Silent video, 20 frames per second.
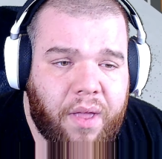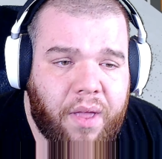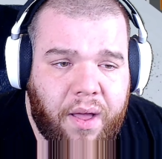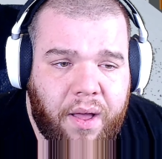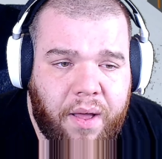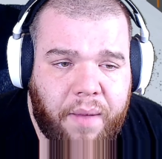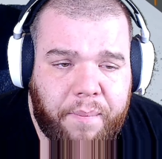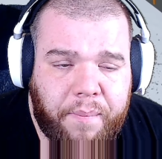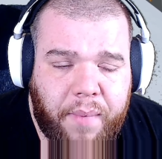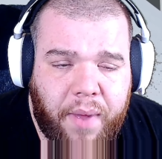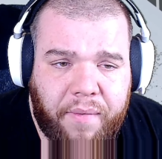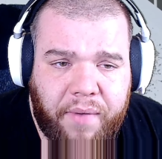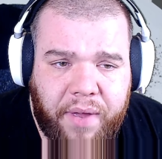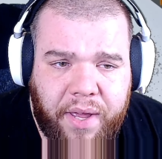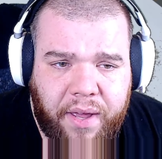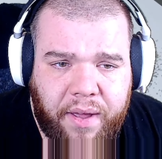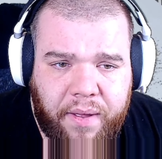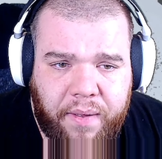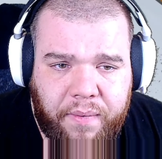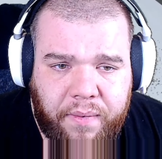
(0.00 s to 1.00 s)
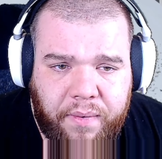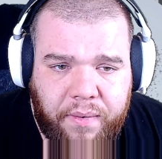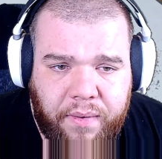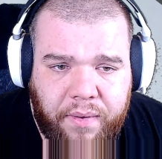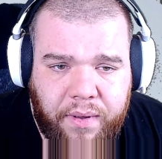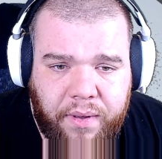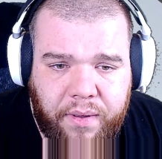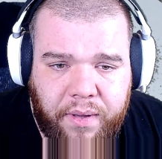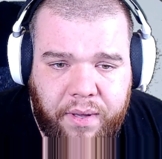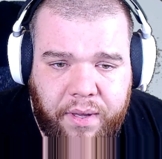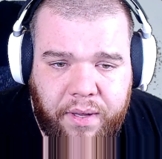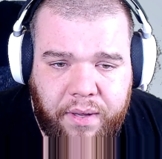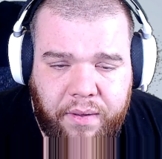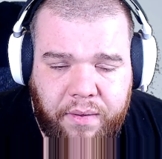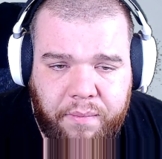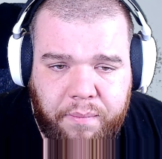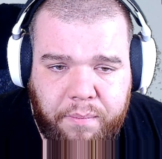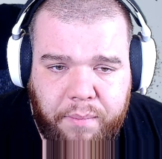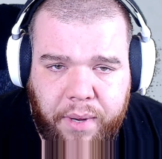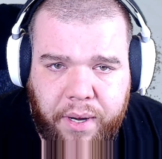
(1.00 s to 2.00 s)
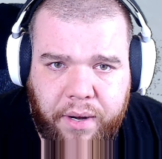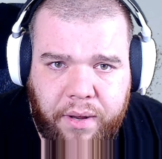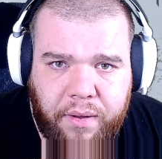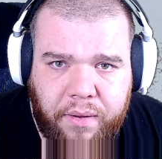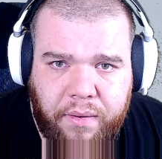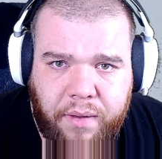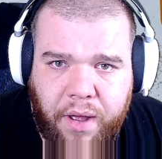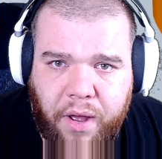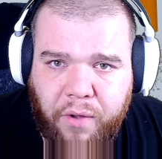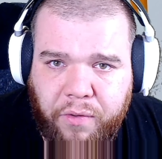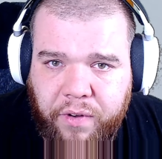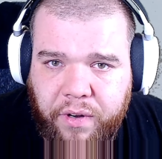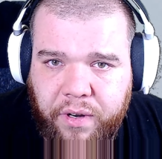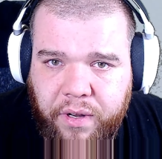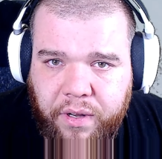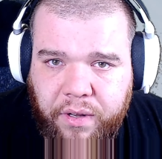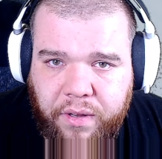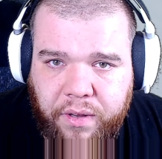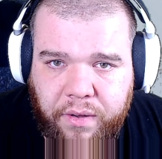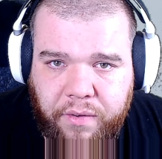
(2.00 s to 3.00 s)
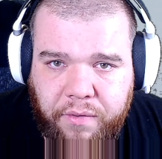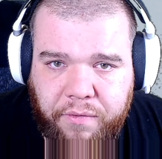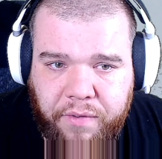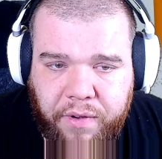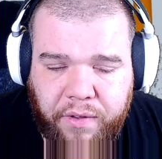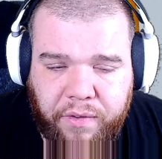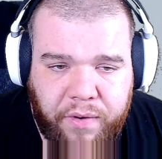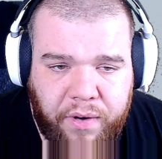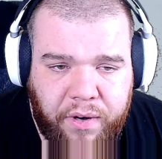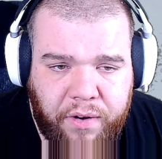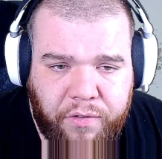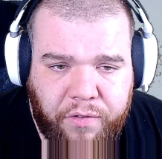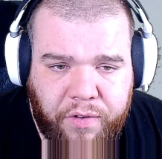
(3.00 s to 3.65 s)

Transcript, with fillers: Ähm, aber ja, hier meine ausgedachte fiktionelle